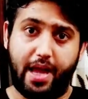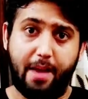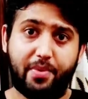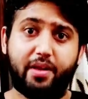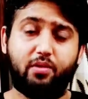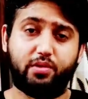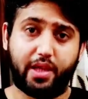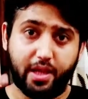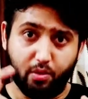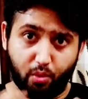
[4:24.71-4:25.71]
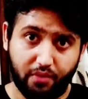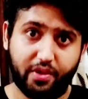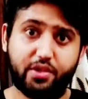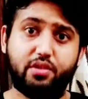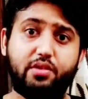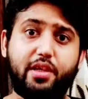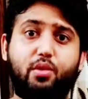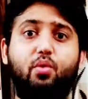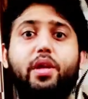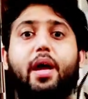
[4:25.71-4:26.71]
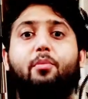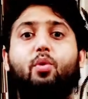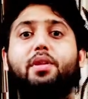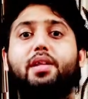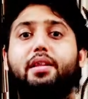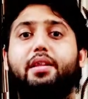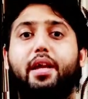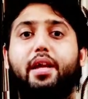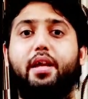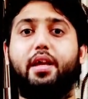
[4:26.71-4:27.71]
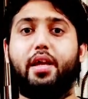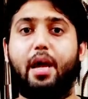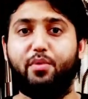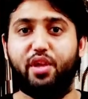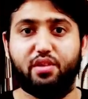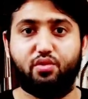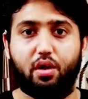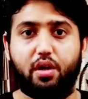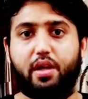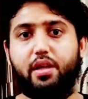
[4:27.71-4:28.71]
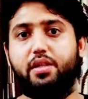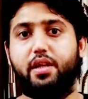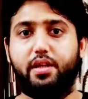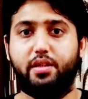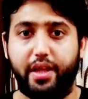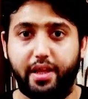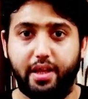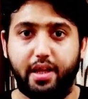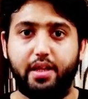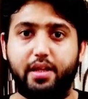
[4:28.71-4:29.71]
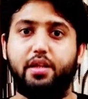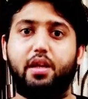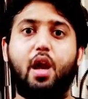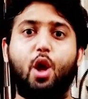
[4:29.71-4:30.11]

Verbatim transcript: ऐप उसके नोटिफिकेशन के थ्रू ये आपको बताते रहेंगे कि आप ये इंस्टॉल कर लीजिए ये देख लीजिए